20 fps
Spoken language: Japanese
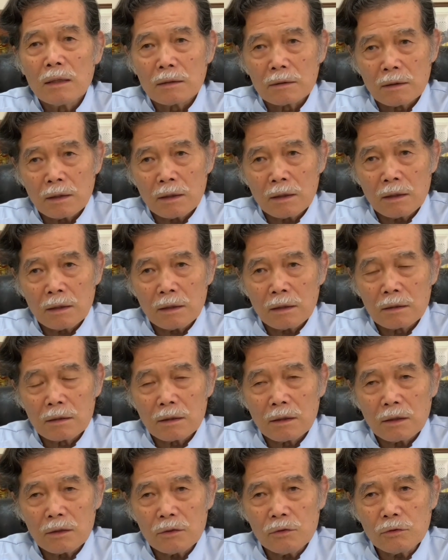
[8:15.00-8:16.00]
で
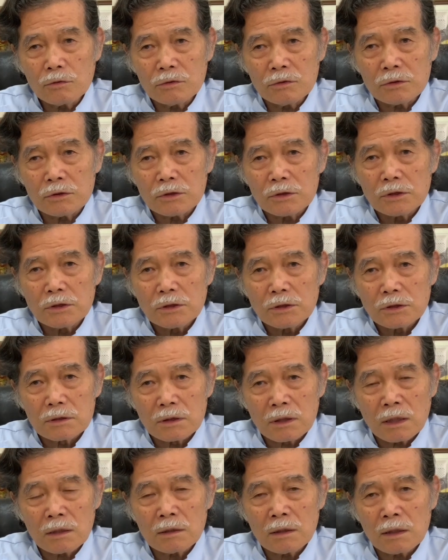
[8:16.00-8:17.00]
よく
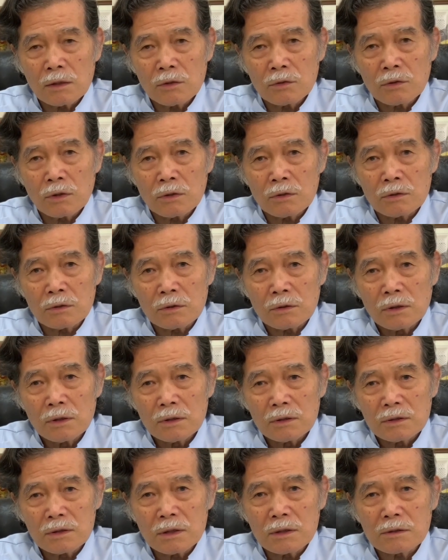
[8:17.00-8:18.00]
現代料理でいう
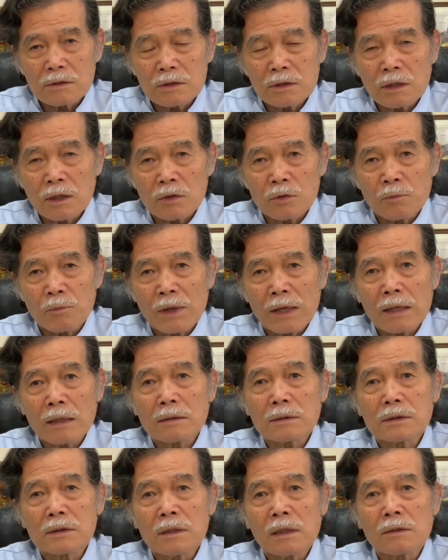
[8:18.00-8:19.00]
自律神経の
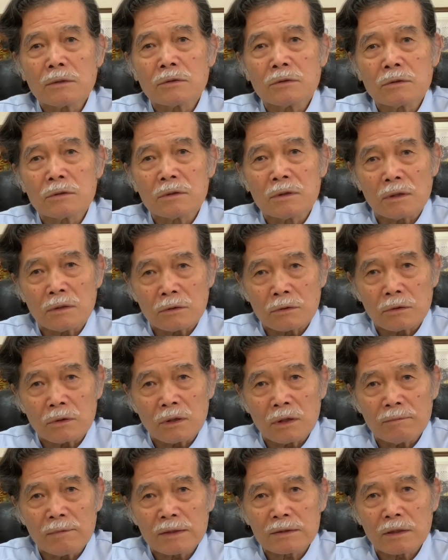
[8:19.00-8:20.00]
バランスが狂ってるって
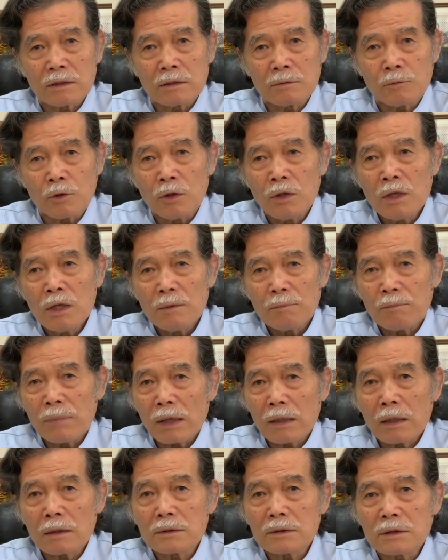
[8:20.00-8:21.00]
言いますけども
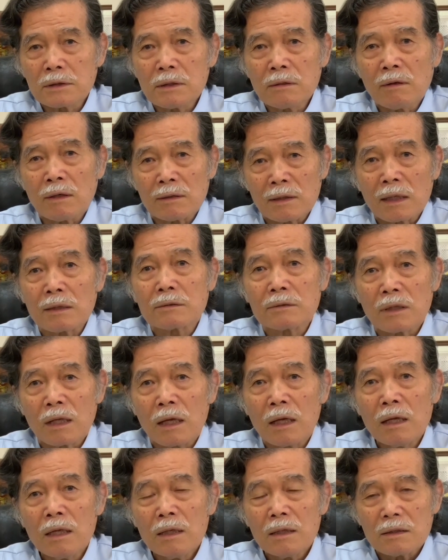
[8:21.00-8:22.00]
バランスではなく
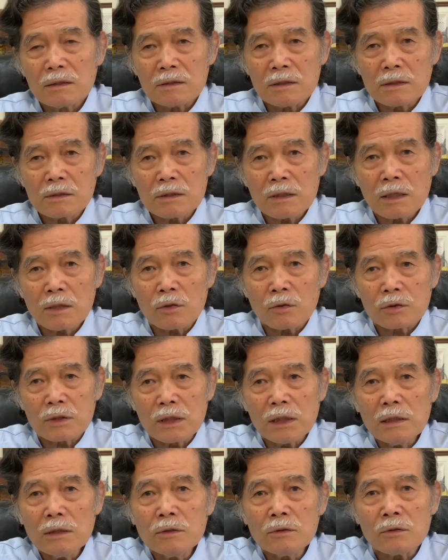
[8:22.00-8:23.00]
て自律神経の
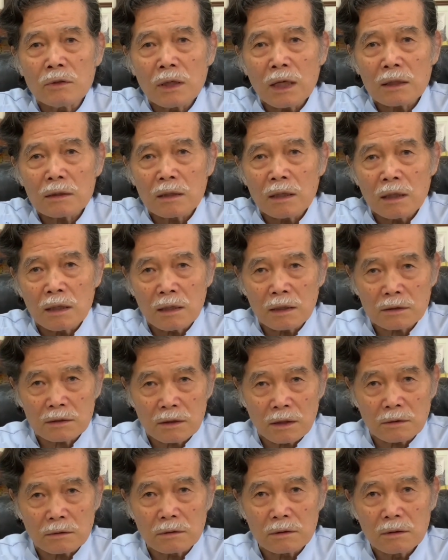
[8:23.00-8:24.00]
機能が低下し
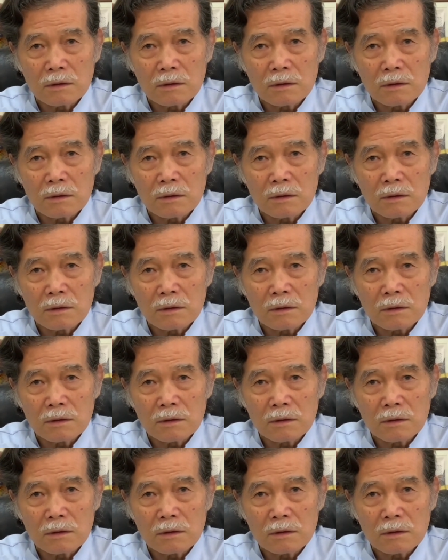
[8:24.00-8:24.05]
てる